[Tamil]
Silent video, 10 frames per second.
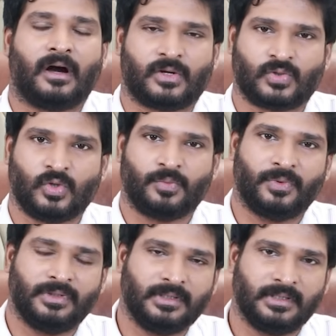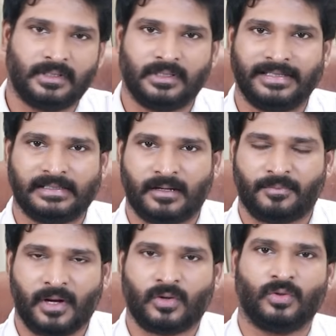ஹாரோஸ்கோப் வந்து
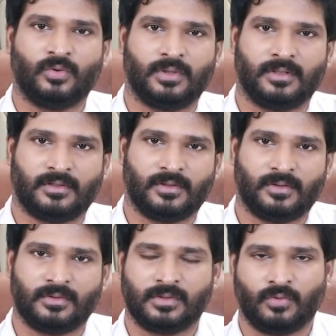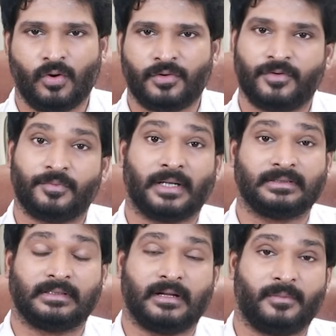டீட்டெயிலாக பார்க்கணும் ஒரு தடவை ஒரு ஓவர்வியூ
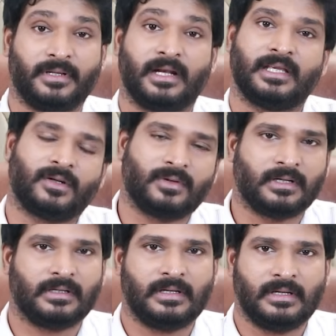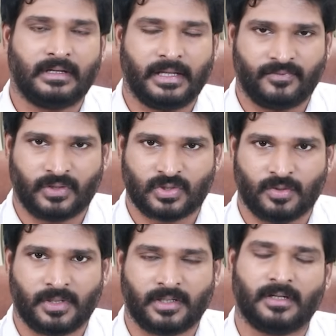பார்த்துக்கலாம் அப்படின்னு நினைக்கிறவங்க லைஃப்
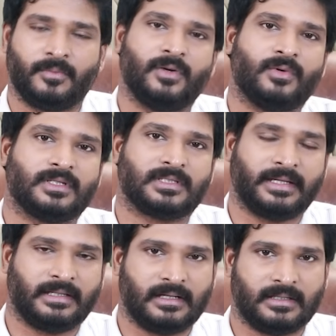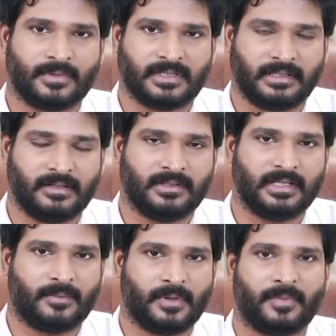ஹாரோஸ்கோப் டாட் இனில் போய் உங்கள் சைட்டில் நம்ம சைட்டில் வந்து
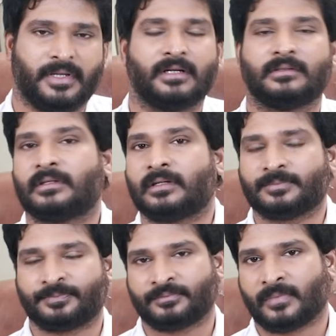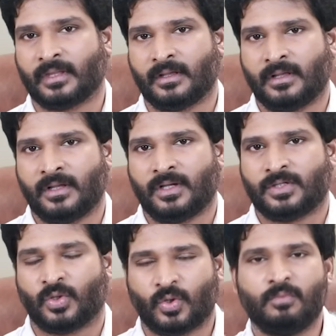நீங்கள் அப்ளை பண்ணி எடுத்துக்கலாம்
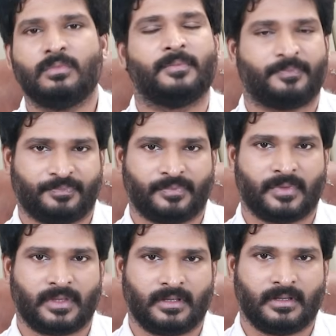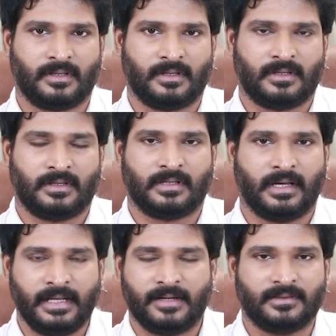ஸோ கும்பம்
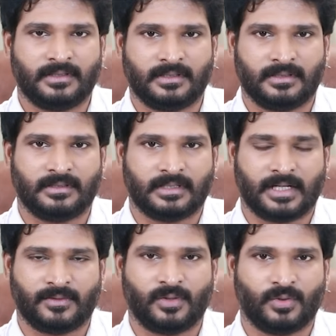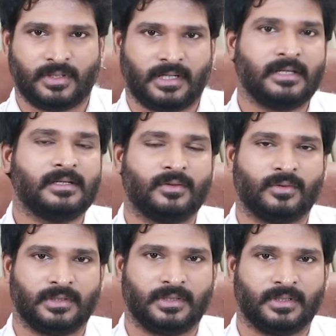கையில் வந்து கடவுள் கொடுக்குற
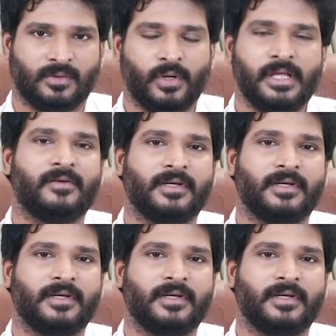ஒரு ஒளியை